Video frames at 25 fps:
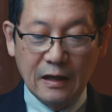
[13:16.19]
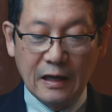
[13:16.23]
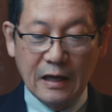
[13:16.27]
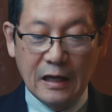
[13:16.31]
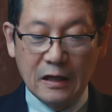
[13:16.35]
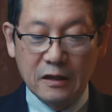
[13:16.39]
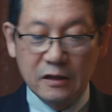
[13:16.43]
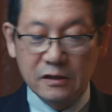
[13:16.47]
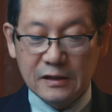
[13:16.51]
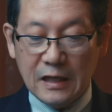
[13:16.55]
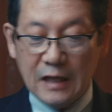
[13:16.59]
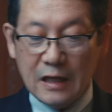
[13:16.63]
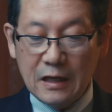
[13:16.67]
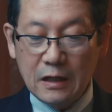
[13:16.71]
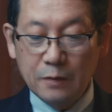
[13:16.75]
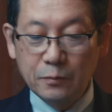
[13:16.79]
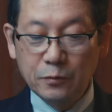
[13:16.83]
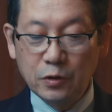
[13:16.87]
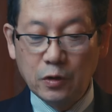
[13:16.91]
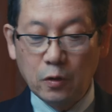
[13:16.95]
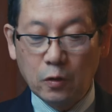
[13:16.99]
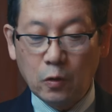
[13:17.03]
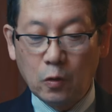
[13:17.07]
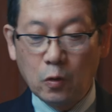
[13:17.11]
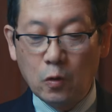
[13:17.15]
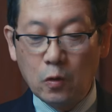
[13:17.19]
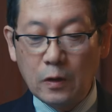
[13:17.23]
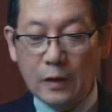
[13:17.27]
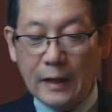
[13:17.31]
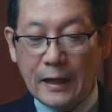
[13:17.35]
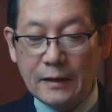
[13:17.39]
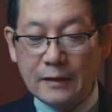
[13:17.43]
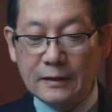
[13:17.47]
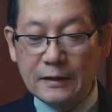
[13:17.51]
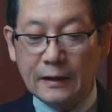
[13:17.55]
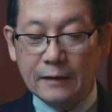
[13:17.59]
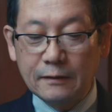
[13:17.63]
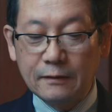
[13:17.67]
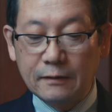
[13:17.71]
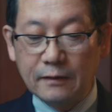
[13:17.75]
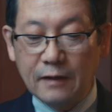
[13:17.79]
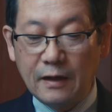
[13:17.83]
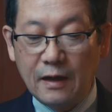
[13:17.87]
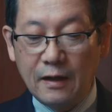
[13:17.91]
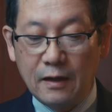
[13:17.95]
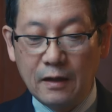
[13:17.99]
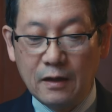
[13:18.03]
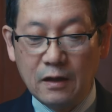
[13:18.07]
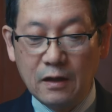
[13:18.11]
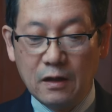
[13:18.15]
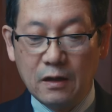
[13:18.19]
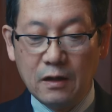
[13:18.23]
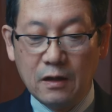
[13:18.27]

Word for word: エルサレムの郊外にあって、